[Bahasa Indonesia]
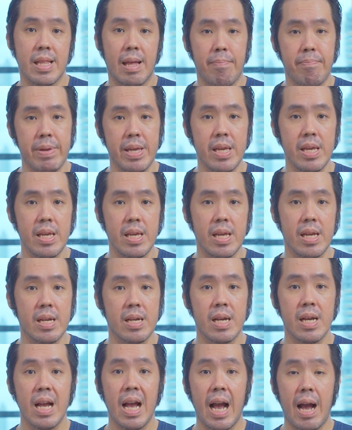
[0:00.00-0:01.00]
Tapi
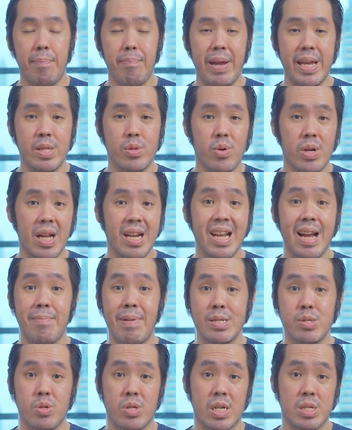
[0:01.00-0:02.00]
HP itu kan nggak
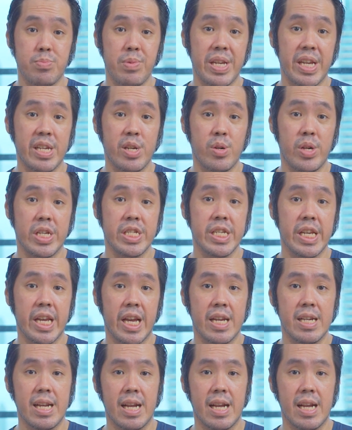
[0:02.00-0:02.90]
masuk resmi ke Indonesia ya,